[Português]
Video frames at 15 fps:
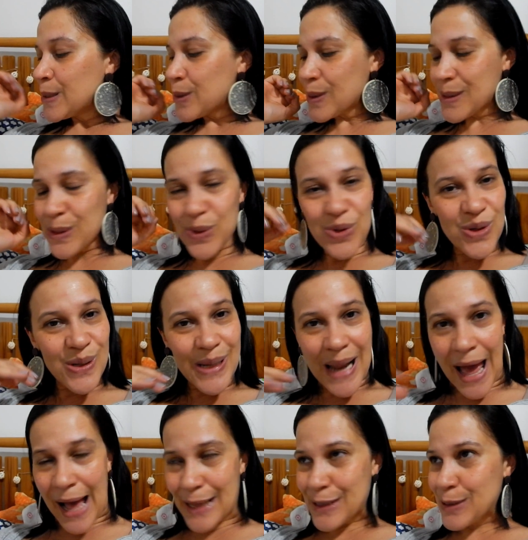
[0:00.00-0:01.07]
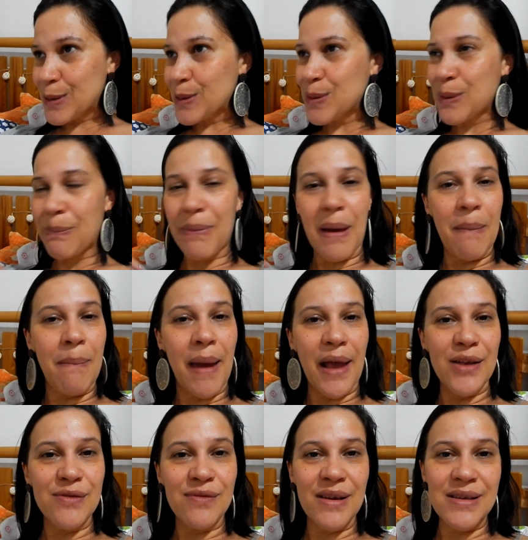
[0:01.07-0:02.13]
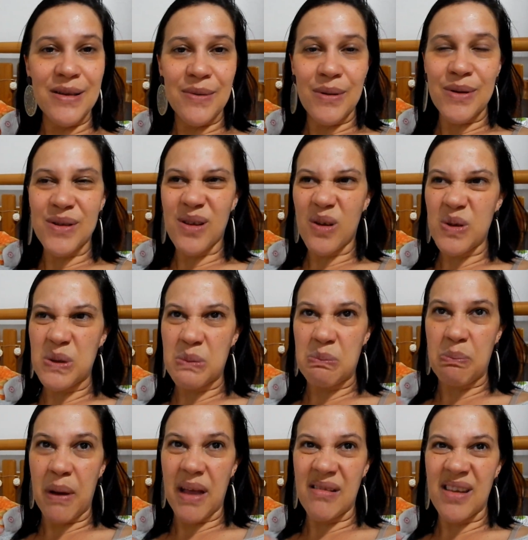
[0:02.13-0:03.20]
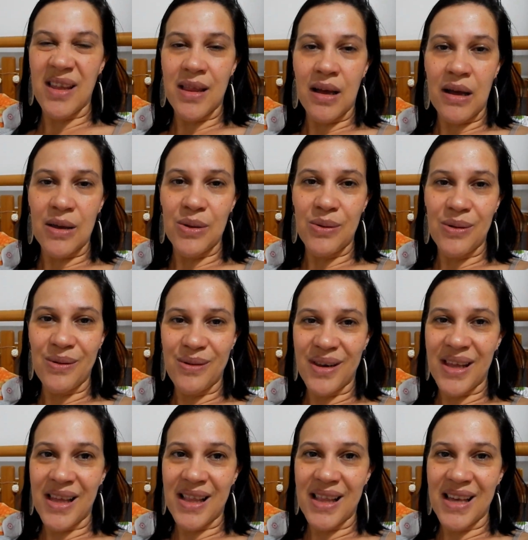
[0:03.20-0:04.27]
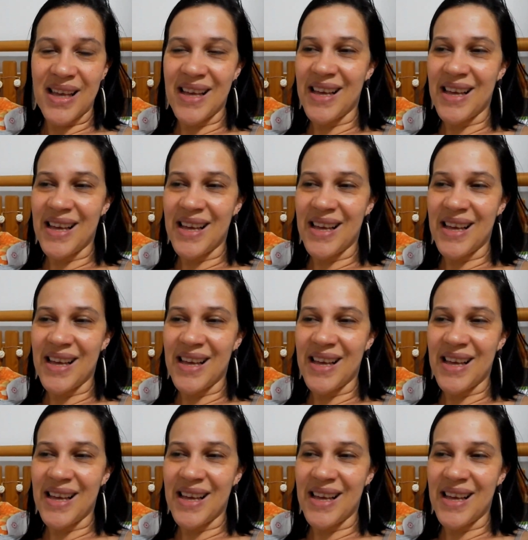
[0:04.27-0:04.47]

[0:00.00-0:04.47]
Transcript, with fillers: Tô sentindo nada, tô super bem. De vez em quando só os peitos que dá uma dolorida.